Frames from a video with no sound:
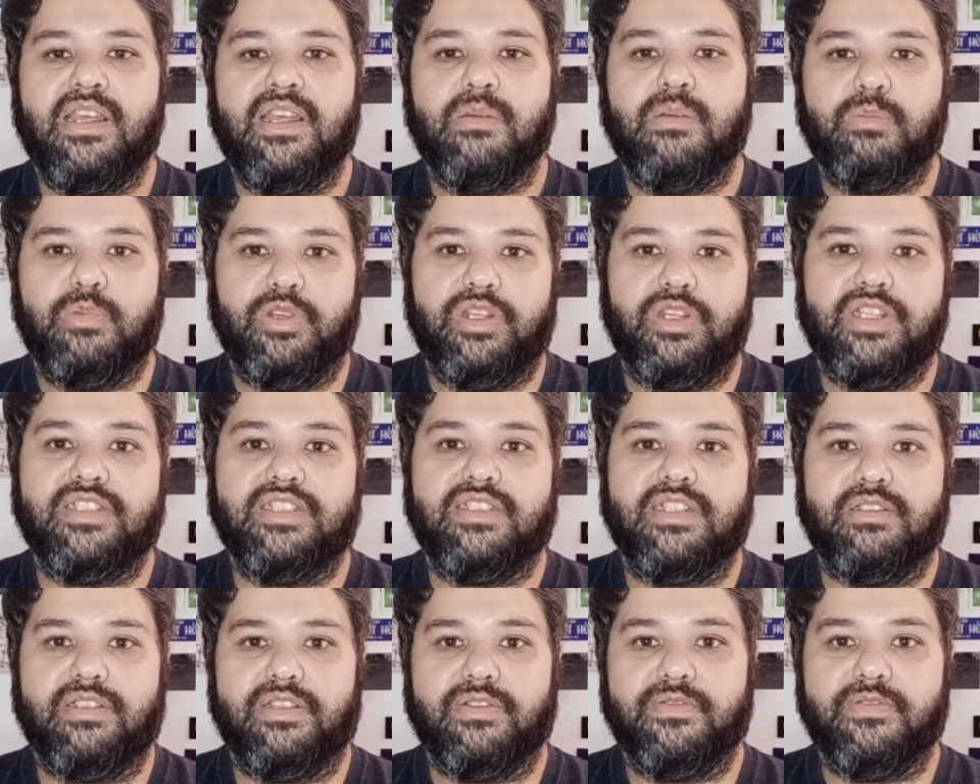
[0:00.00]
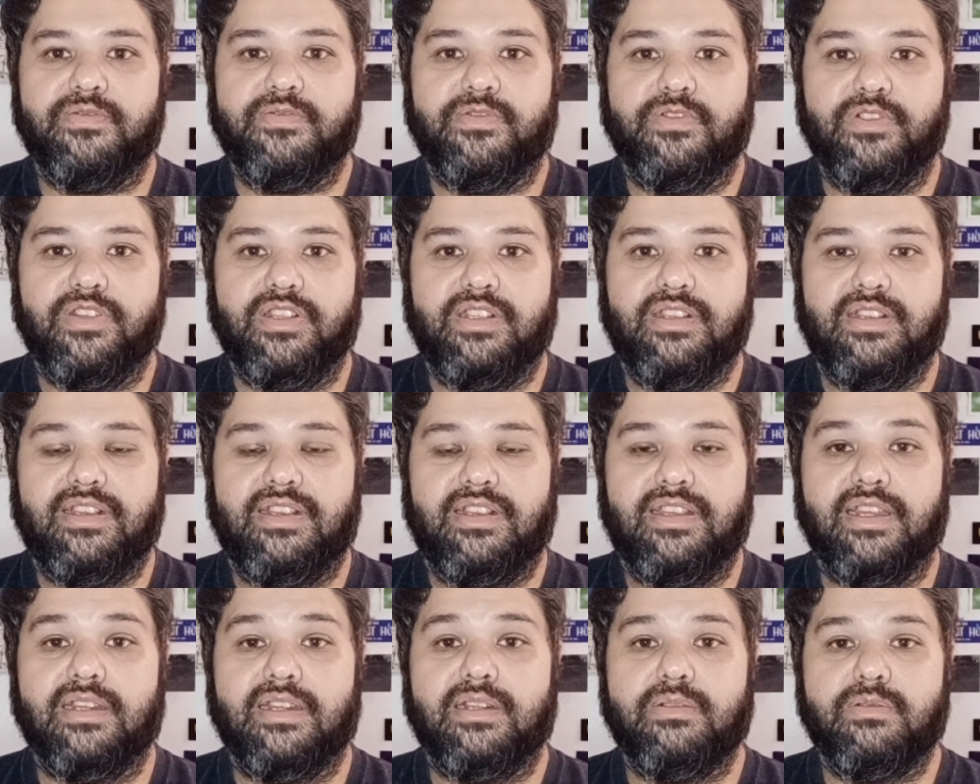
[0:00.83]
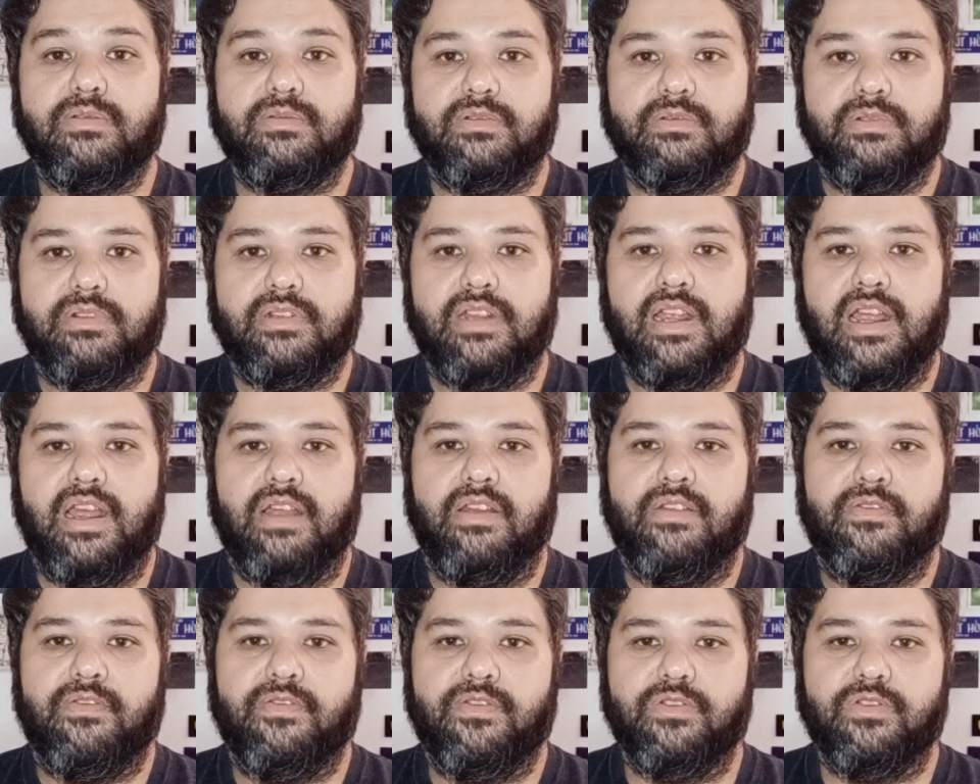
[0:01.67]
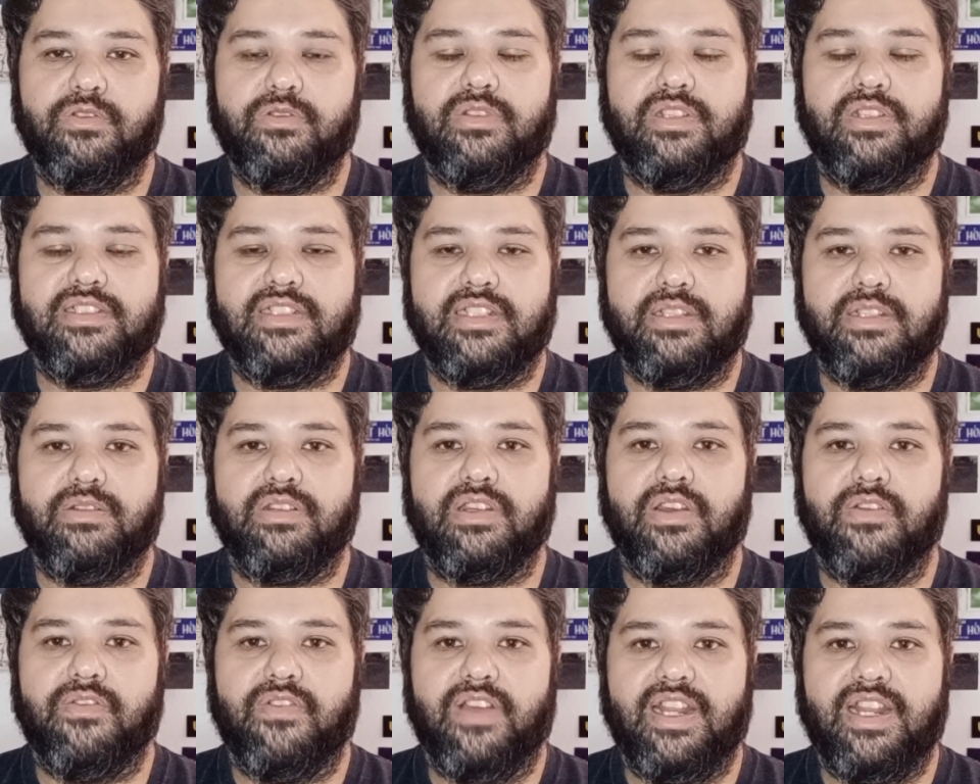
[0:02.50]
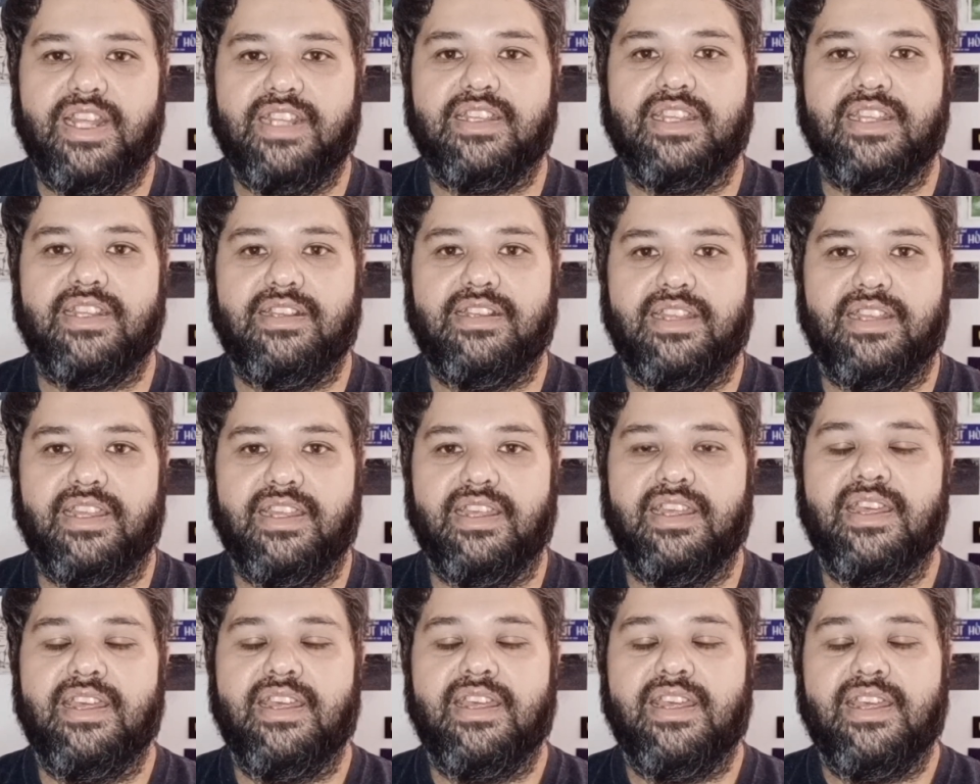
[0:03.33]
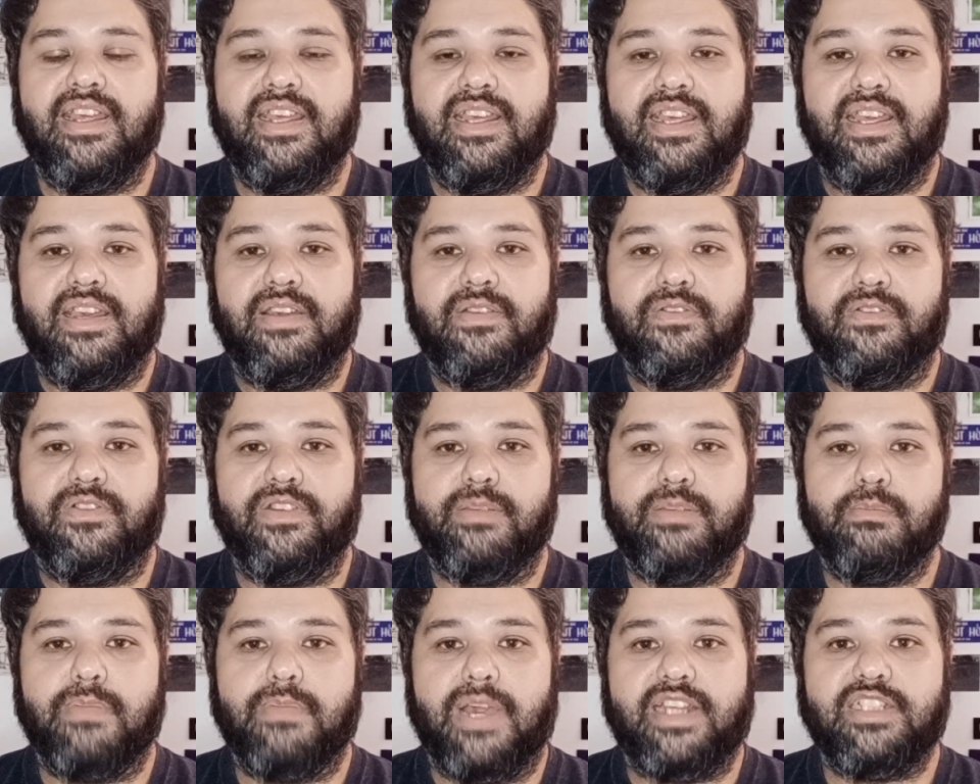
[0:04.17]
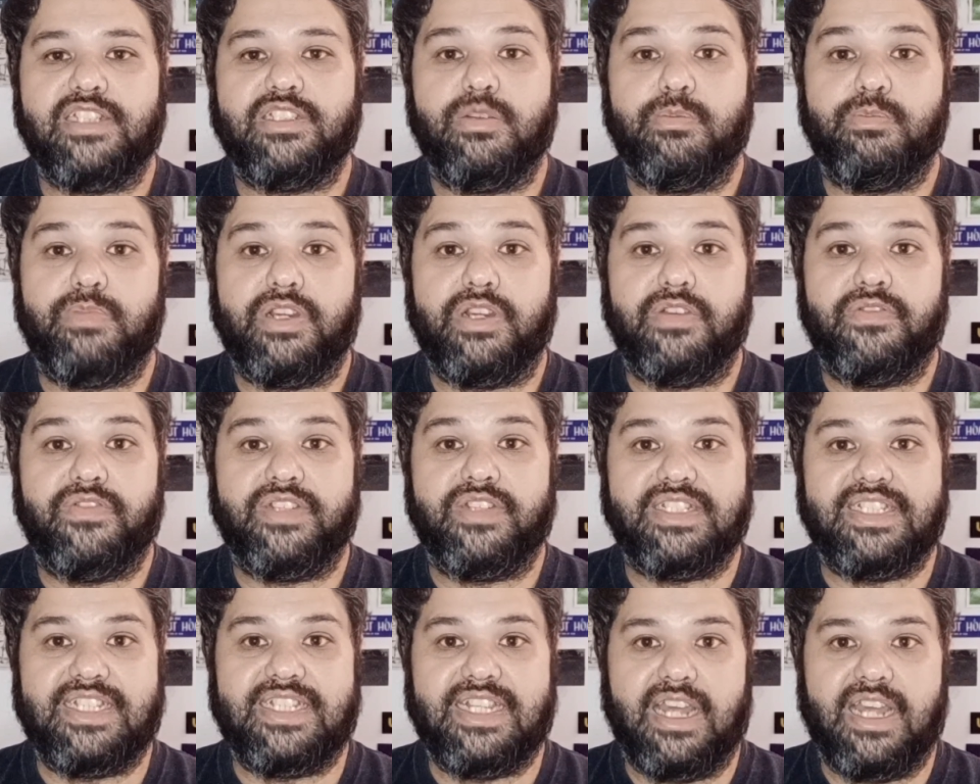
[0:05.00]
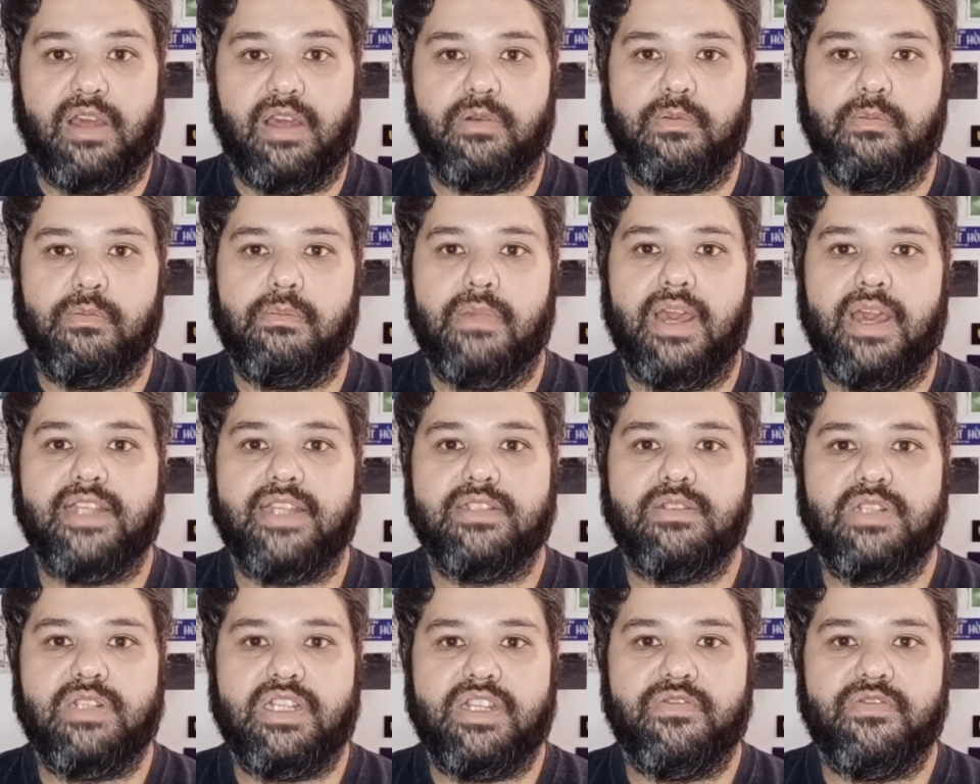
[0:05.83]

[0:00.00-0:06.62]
por isso eu não fui tão fundo assim no que eu falei, tentei, fui mais superficial. Mas o livro